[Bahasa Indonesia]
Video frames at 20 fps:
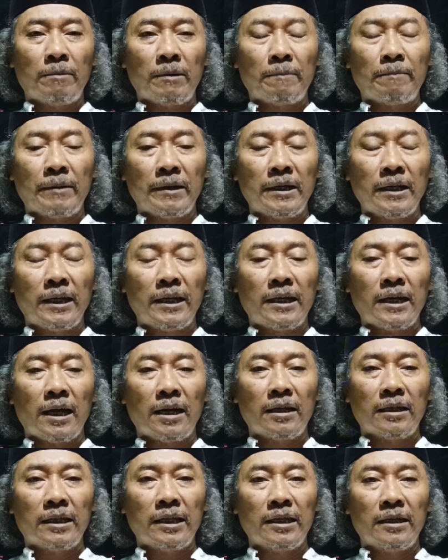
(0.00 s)

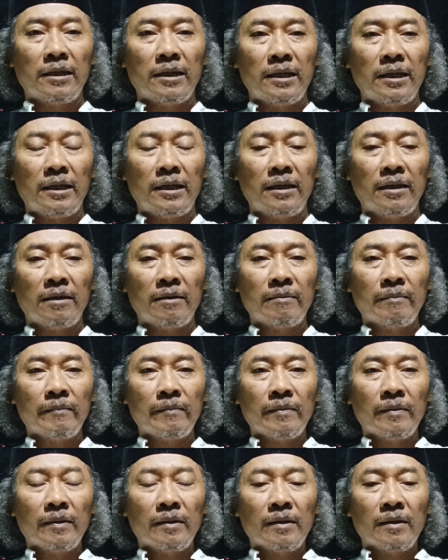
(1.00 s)
berpendidikan tinggi,
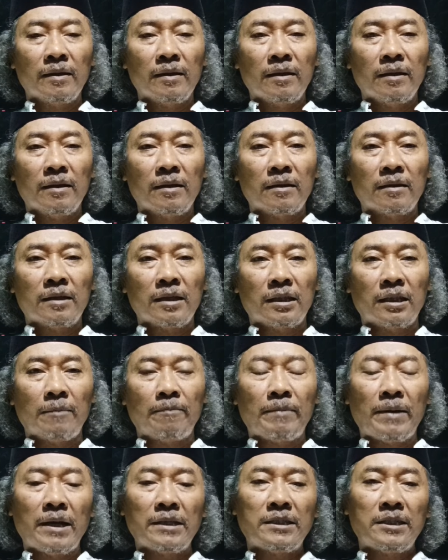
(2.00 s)
tetap
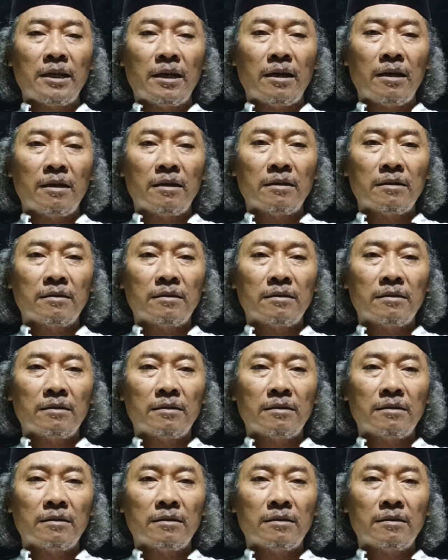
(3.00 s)
aja